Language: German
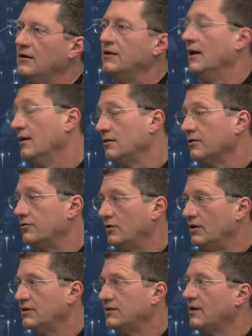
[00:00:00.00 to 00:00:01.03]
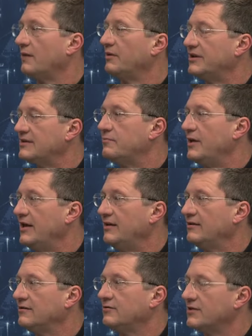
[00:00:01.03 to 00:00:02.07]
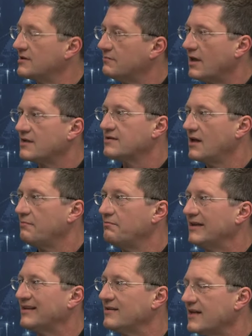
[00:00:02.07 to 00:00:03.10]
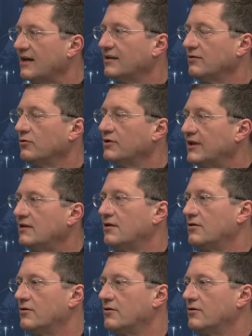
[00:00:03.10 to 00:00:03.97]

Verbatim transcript: Ja, natürlich, aber diese Pläne und diese Maßnahmen hätten Zeit und Geld